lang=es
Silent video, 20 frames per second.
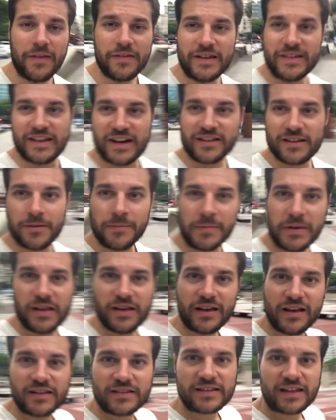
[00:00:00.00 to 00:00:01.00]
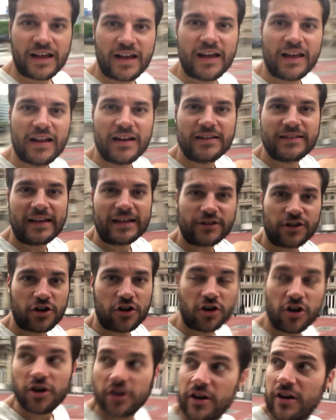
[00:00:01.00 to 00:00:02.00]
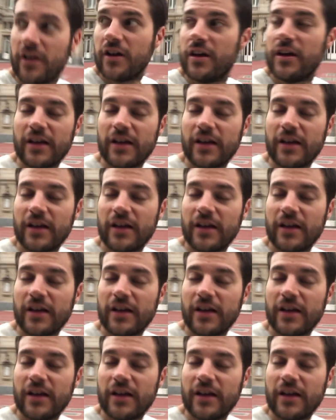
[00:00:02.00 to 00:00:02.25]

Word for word: Detrás de mí está el Teatro Colón,